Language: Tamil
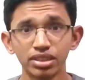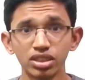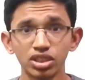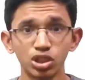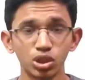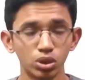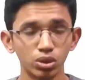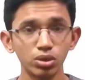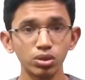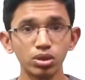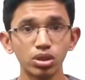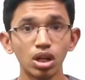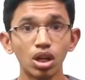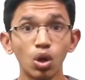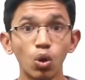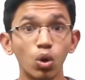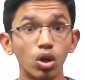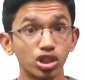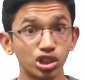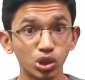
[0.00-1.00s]
ஸோ
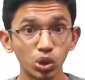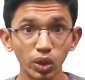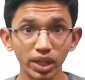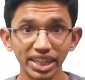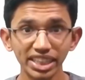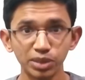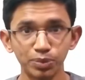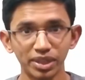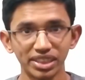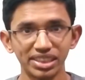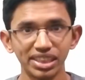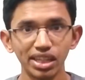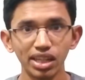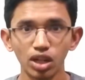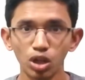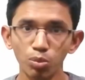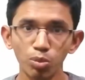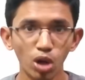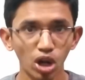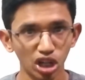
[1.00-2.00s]
உங்கள் ஸ்டோரேஜ் ஸ்பேஸை
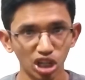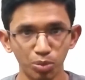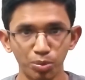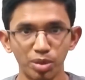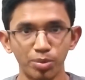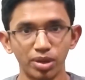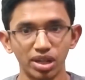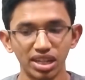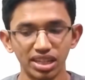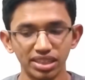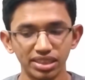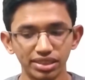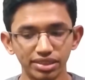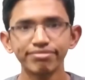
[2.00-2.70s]
ரொம்ப ஆக்கியபை பண்ணாது